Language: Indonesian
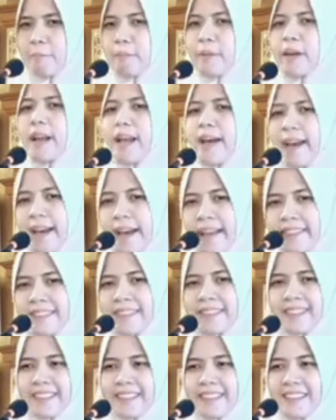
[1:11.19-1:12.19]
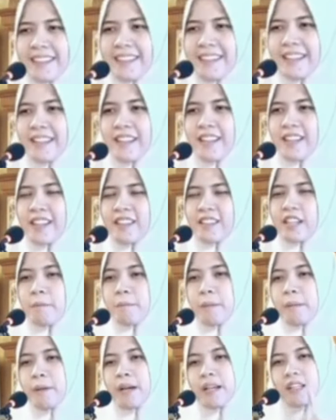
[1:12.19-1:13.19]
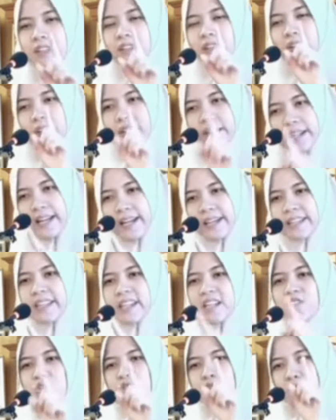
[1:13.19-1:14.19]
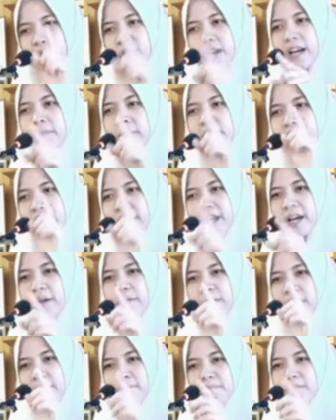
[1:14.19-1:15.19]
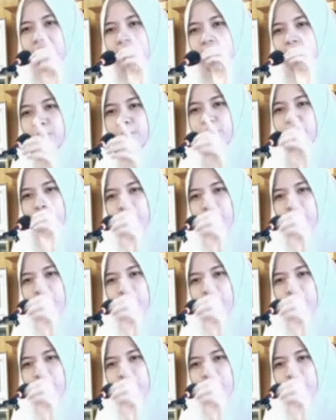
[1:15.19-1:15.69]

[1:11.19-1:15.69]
berat tapi bagi orang yang sudah mendawamkan